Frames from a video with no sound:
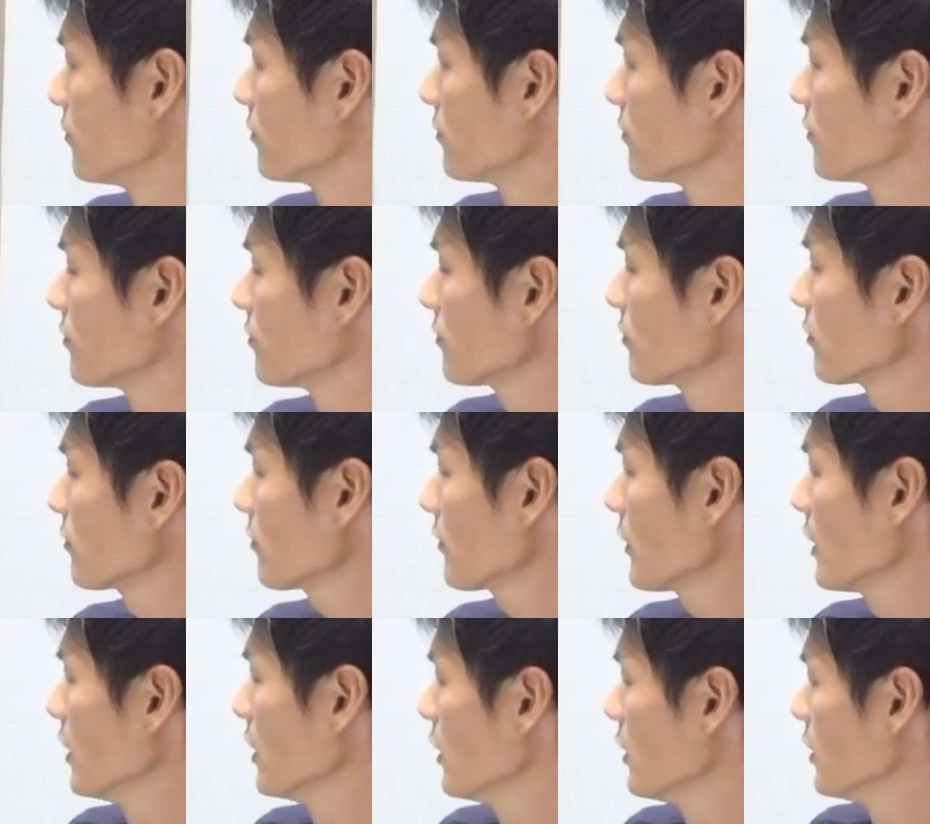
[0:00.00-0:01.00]
動
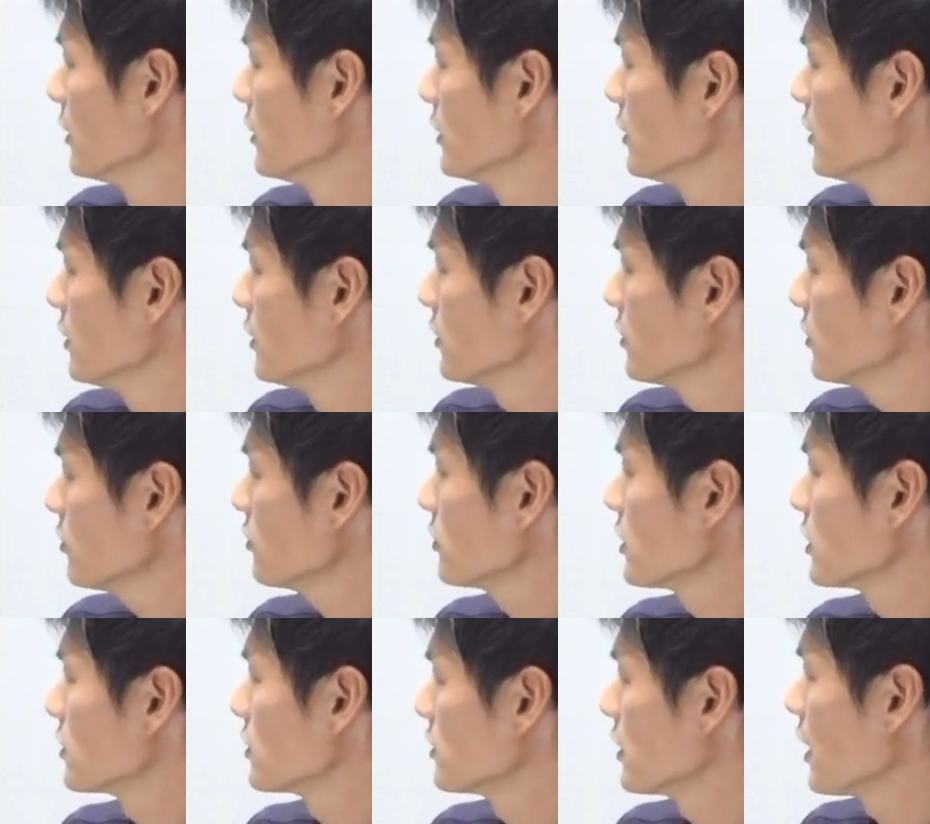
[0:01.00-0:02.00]
なのそう
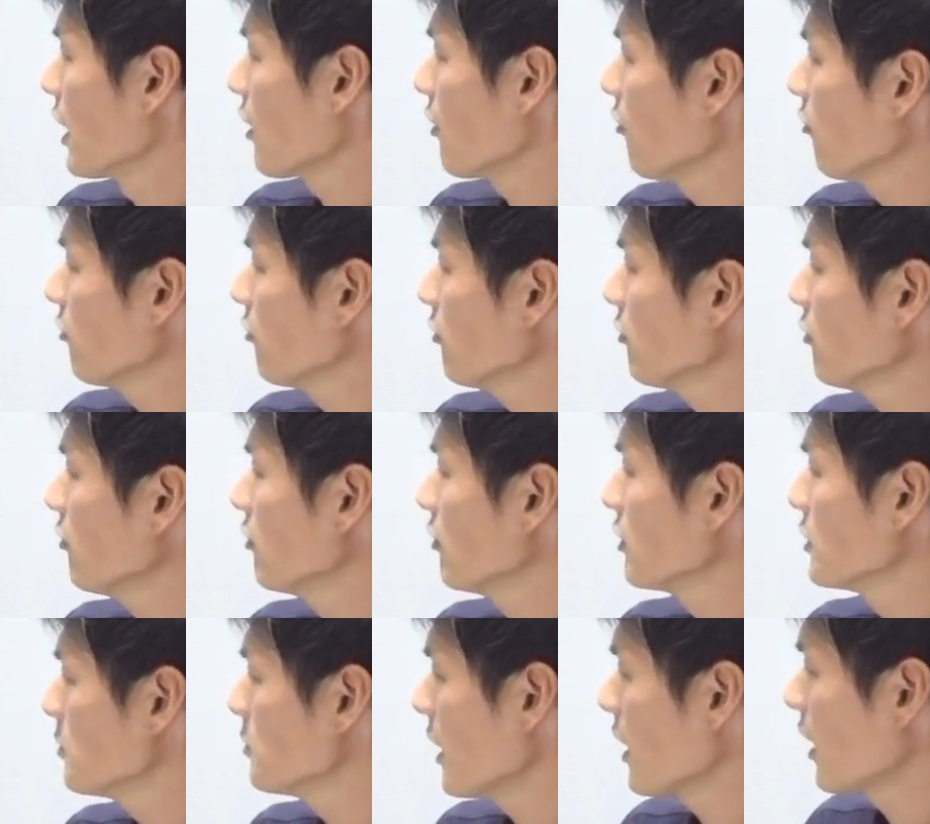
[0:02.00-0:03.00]
ですね、こ
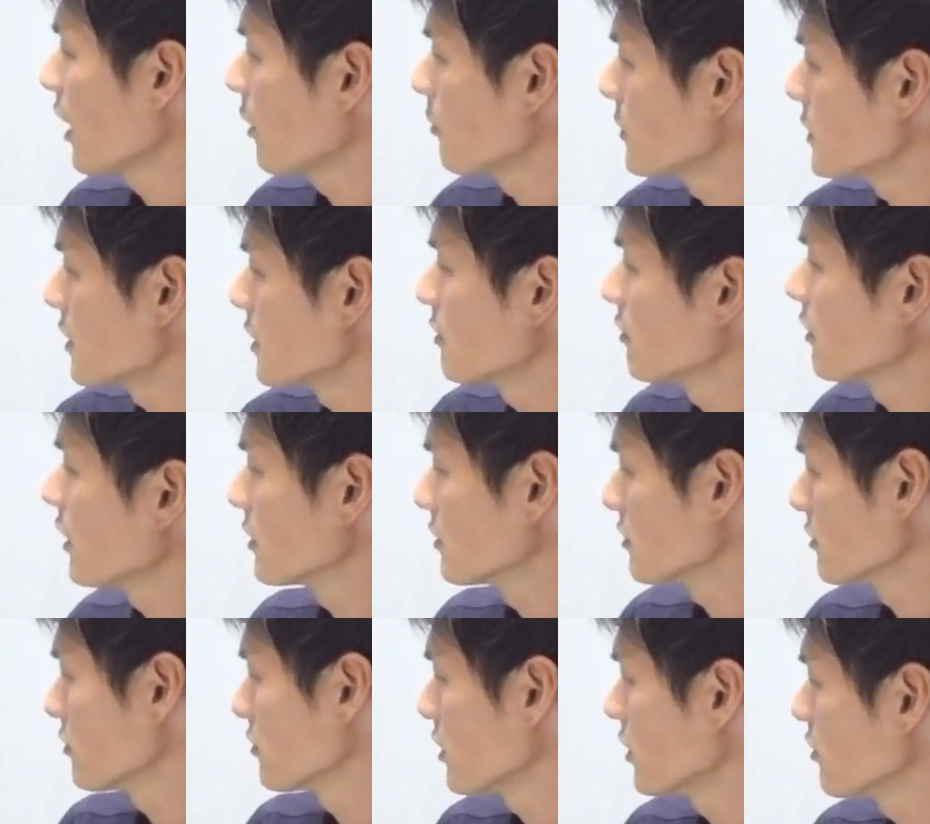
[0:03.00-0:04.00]
の今から見せる画
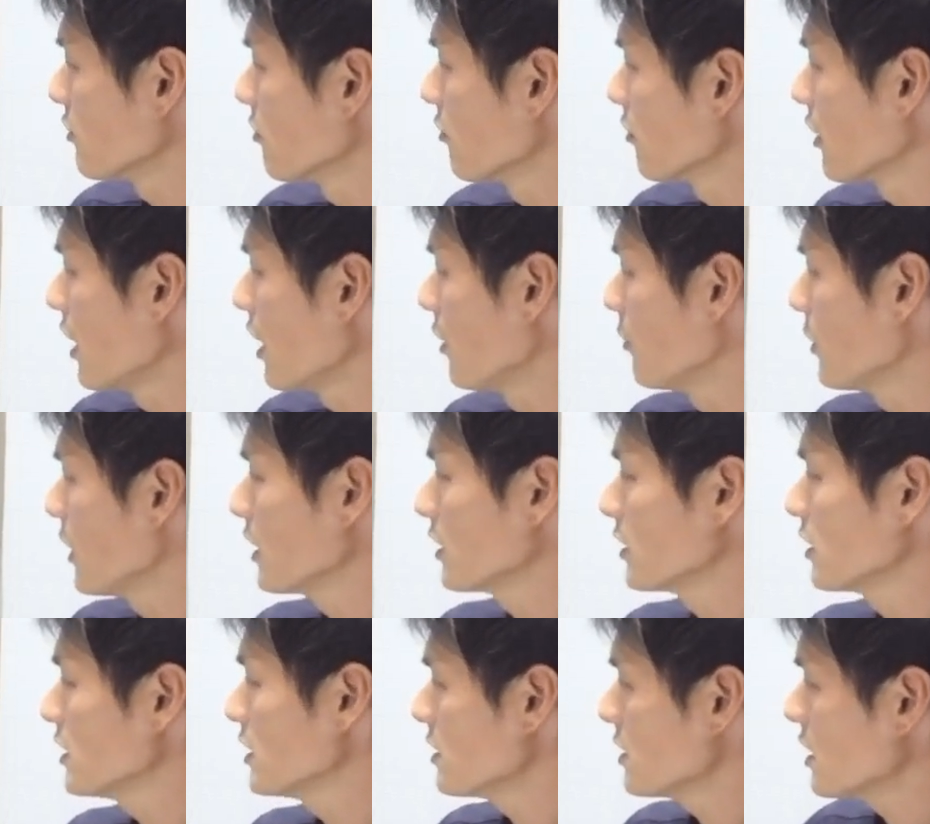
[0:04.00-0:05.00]
像っていうのが、ま
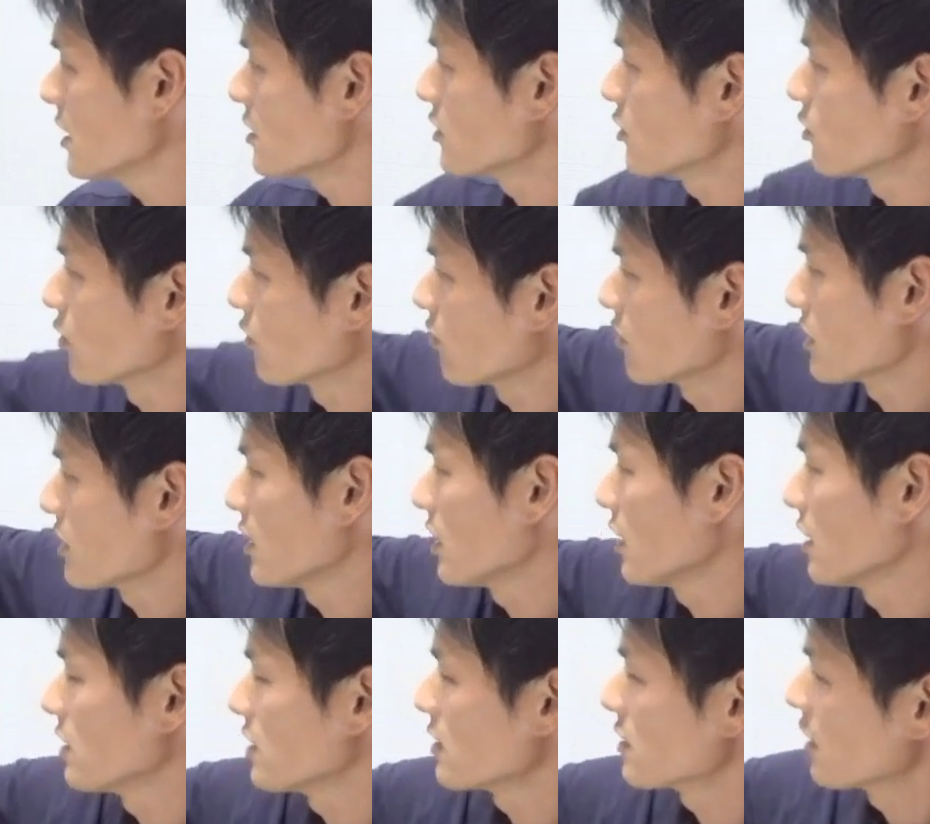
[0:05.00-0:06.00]
あ一歳児のお子さんな
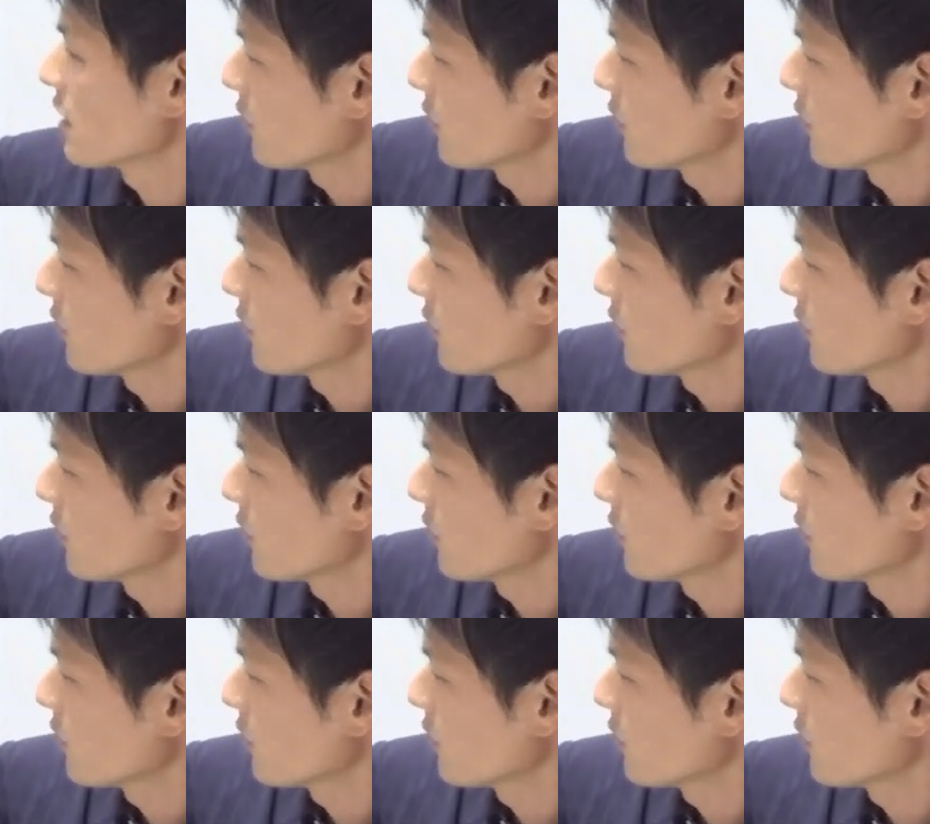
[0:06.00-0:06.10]
んですけ